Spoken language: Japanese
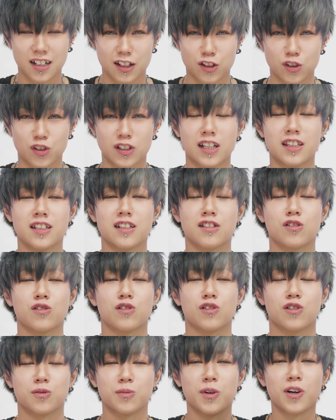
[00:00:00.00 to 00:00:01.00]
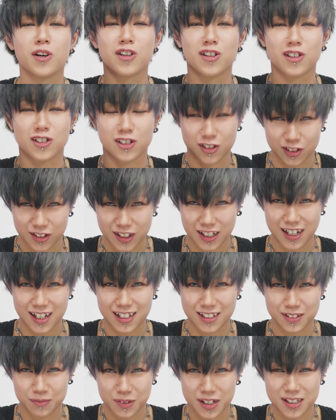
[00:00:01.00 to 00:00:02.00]
あとチャンネル登録もよろしくお願
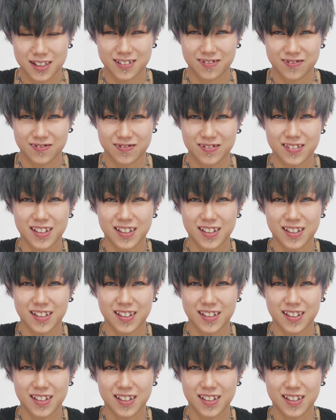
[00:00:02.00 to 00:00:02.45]
いします。